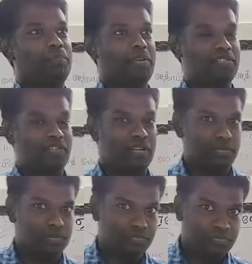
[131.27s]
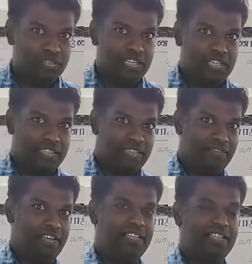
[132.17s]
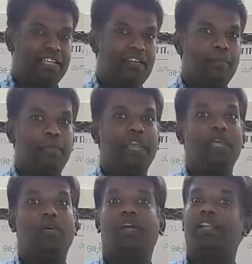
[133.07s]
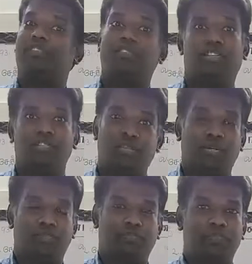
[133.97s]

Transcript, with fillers: நம்ம பேசினாலும் இந்த வேதத்தில் பேரோட அர்த்தம் தெரிஞ்சிருக்கணும்